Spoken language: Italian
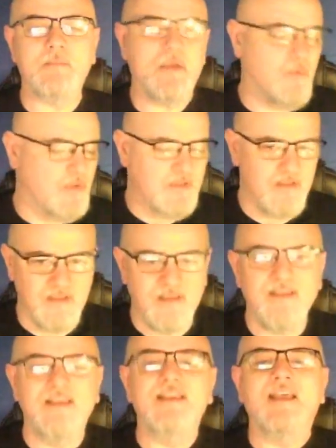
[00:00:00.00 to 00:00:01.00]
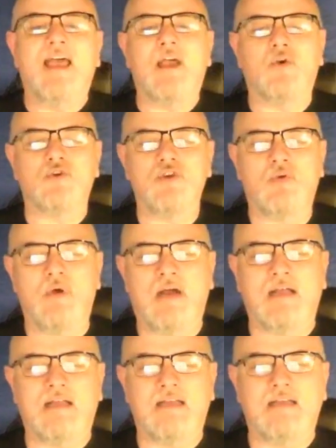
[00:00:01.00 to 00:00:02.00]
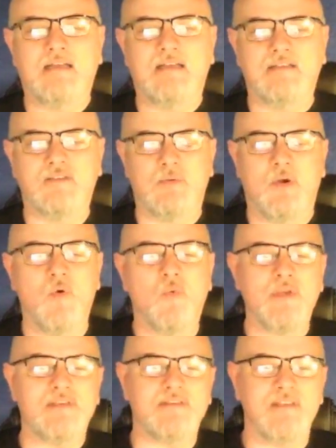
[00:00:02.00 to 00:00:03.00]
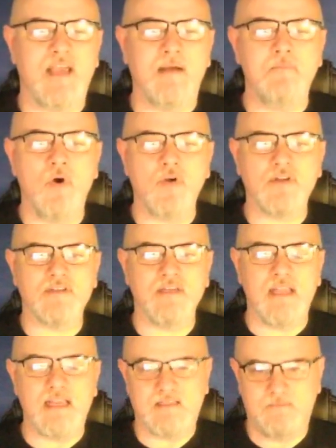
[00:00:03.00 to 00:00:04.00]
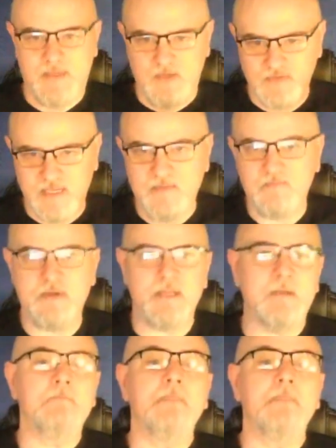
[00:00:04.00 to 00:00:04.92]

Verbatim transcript: Quindi eccoci qua, eh, insomma, con questi unboxing che spero sempre